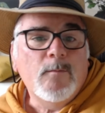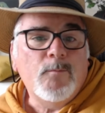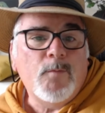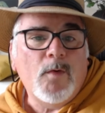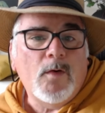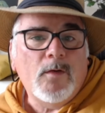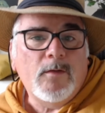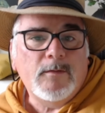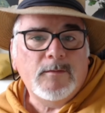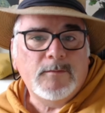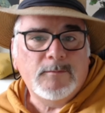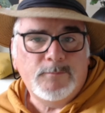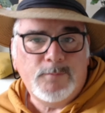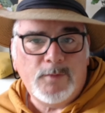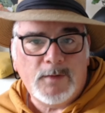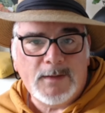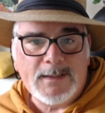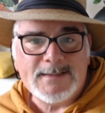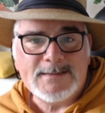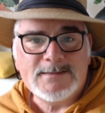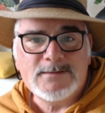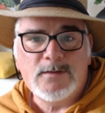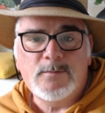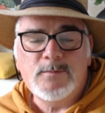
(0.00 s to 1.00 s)
Bon, pour
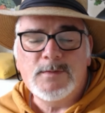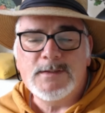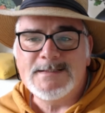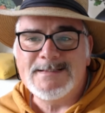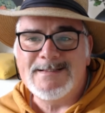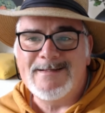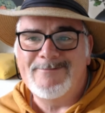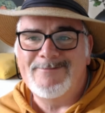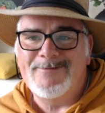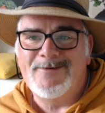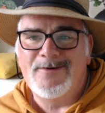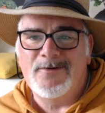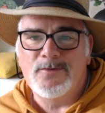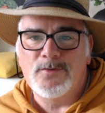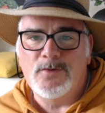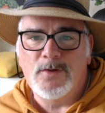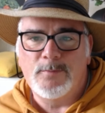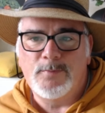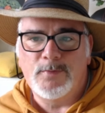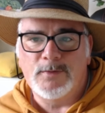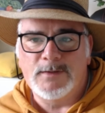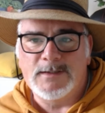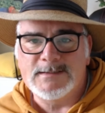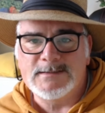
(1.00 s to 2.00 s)
l'instant, moi ça va
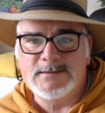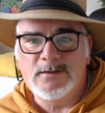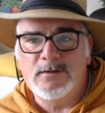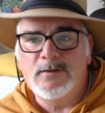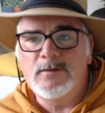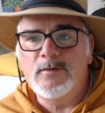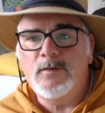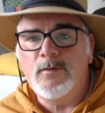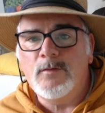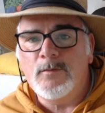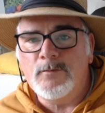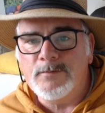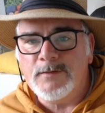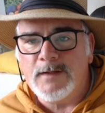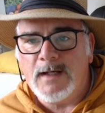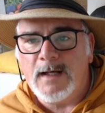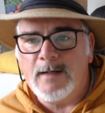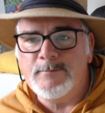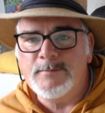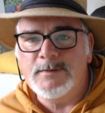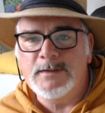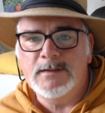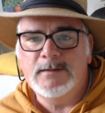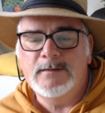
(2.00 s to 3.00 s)
encore pour l'instant, on
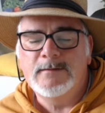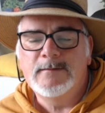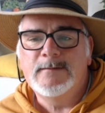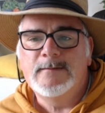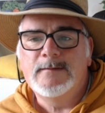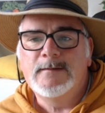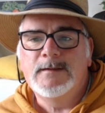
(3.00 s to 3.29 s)
verra bien,